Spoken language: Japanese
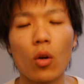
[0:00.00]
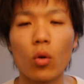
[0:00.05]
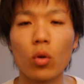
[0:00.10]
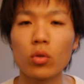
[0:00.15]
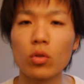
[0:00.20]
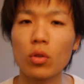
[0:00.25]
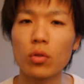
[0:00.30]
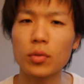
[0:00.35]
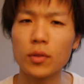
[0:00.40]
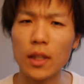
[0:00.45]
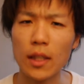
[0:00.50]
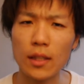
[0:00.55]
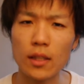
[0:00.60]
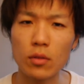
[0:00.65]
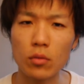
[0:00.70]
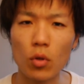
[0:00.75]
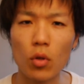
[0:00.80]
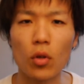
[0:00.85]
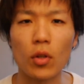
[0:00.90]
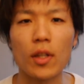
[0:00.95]
この二
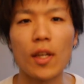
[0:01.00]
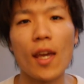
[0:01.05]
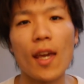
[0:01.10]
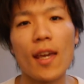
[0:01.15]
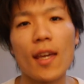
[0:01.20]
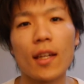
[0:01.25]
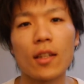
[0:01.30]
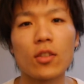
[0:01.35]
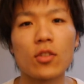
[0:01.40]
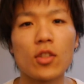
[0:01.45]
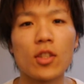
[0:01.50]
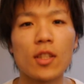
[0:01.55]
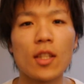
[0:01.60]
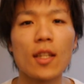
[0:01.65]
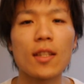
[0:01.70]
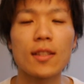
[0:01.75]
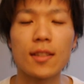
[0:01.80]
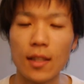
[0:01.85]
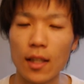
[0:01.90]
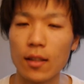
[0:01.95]
つを契約し
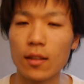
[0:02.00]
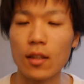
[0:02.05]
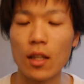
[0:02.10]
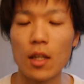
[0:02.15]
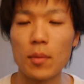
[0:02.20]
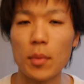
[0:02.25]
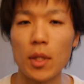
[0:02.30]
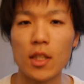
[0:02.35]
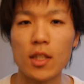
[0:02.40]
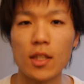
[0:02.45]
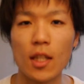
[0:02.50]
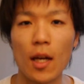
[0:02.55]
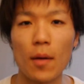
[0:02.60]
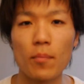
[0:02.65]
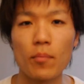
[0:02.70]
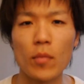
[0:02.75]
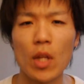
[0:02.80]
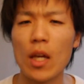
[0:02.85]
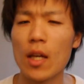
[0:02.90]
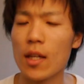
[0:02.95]
て使っていました。